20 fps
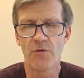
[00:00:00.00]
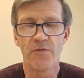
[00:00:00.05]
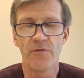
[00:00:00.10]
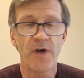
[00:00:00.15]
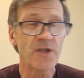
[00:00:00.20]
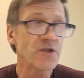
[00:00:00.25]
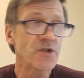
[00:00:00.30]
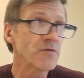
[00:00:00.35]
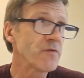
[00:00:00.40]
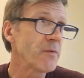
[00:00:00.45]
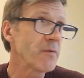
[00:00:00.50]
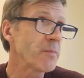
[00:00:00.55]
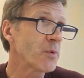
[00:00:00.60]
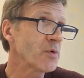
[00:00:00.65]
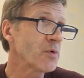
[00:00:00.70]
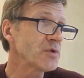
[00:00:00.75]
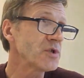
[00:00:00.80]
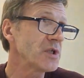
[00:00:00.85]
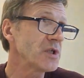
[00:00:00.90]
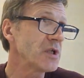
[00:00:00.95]
Ну, в вашем
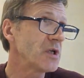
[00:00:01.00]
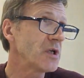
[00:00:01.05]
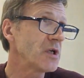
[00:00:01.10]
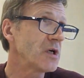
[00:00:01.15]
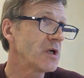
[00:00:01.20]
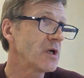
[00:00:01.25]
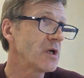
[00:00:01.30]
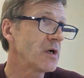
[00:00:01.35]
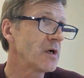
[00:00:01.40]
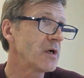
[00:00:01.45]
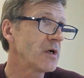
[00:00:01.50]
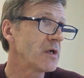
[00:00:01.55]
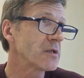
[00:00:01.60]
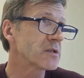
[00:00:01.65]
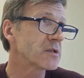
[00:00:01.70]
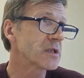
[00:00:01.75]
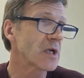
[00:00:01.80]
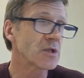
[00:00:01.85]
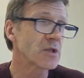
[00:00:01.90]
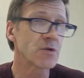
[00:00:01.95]
вопросе,
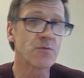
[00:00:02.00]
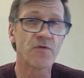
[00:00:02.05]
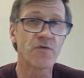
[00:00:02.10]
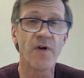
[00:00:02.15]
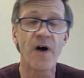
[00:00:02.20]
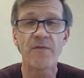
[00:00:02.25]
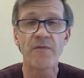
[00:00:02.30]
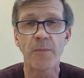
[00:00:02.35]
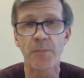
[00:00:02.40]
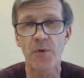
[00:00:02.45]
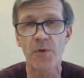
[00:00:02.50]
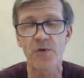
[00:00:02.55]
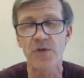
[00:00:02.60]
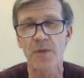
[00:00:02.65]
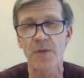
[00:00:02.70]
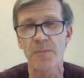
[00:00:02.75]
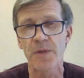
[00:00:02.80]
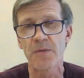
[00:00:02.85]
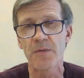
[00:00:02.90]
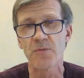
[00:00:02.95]
скажем, два
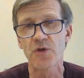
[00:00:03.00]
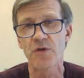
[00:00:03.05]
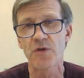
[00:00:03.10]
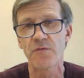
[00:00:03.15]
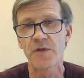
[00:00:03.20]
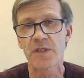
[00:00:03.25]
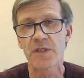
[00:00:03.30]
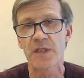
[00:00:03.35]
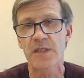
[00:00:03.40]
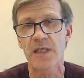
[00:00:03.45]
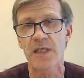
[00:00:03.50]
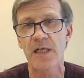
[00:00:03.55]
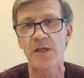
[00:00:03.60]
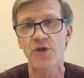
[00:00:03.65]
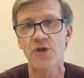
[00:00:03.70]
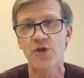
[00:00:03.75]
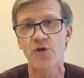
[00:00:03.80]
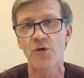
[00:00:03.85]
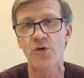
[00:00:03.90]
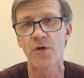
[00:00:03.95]
вопроса, потому что вы
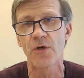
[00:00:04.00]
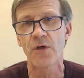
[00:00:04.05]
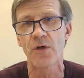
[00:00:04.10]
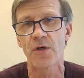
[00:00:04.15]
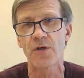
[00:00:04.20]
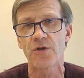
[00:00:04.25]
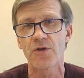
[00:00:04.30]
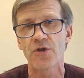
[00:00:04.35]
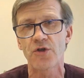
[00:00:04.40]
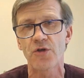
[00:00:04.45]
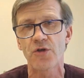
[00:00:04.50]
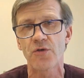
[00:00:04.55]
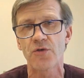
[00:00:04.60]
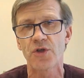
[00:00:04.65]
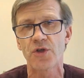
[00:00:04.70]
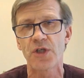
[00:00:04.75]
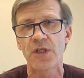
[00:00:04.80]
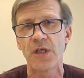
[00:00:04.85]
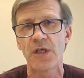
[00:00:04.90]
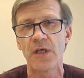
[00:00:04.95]
сказали, что,
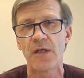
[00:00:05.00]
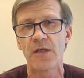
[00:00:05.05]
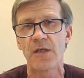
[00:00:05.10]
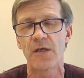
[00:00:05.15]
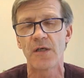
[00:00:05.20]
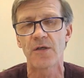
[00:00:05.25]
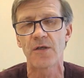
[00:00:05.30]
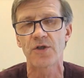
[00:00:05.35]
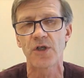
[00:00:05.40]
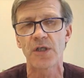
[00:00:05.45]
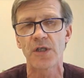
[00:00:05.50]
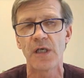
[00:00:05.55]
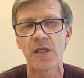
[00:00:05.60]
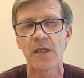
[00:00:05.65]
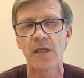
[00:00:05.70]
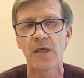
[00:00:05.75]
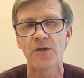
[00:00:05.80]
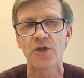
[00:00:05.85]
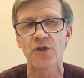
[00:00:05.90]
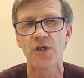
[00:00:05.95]
что жители,
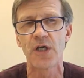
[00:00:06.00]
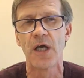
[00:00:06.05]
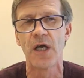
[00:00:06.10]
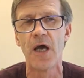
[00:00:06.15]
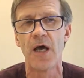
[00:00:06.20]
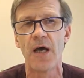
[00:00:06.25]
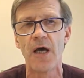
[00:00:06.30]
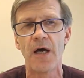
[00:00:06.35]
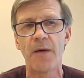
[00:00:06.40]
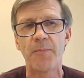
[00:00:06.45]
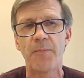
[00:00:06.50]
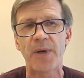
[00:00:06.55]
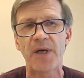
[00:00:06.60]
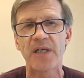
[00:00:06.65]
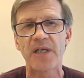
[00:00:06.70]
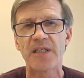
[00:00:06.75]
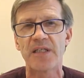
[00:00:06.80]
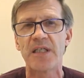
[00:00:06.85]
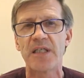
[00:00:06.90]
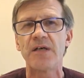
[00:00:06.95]
жители должны
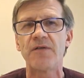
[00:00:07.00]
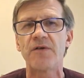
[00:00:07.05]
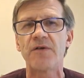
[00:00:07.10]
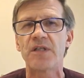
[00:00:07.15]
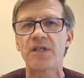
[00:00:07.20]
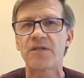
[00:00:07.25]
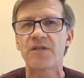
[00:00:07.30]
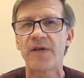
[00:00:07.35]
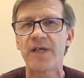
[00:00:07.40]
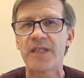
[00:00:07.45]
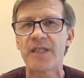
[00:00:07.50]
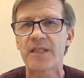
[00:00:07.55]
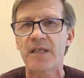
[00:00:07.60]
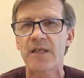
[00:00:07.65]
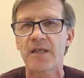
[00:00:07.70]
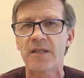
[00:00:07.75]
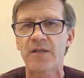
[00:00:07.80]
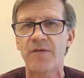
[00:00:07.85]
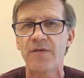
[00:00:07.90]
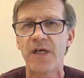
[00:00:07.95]
прогнозировать свои,
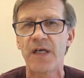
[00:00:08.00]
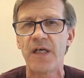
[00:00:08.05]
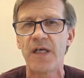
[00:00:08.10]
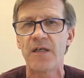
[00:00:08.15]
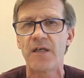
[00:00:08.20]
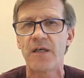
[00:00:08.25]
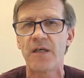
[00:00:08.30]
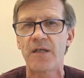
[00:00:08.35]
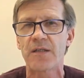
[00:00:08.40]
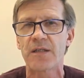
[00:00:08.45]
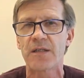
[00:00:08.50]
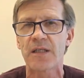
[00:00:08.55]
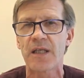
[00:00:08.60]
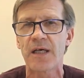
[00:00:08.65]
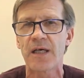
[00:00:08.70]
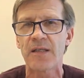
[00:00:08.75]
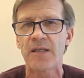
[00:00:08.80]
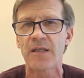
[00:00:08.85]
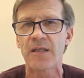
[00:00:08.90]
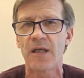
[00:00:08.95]
свои
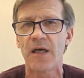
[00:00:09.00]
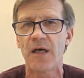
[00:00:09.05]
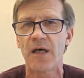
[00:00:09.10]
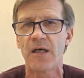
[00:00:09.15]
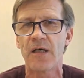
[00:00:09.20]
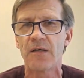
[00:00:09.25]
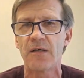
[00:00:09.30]
затраты